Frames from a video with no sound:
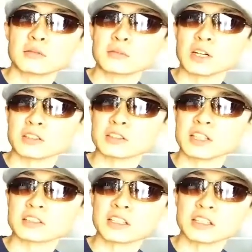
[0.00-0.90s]
まあ、
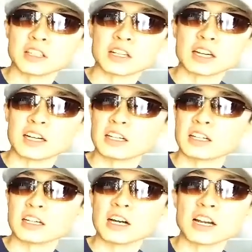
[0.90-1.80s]
臭くなったら
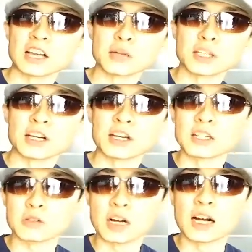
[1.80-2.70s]
洗えばいいか
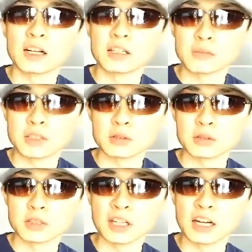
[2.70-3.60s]
なとか、まあ、そう
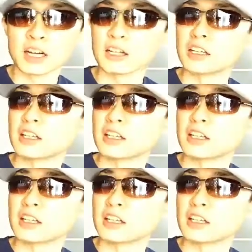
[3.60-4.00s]
いった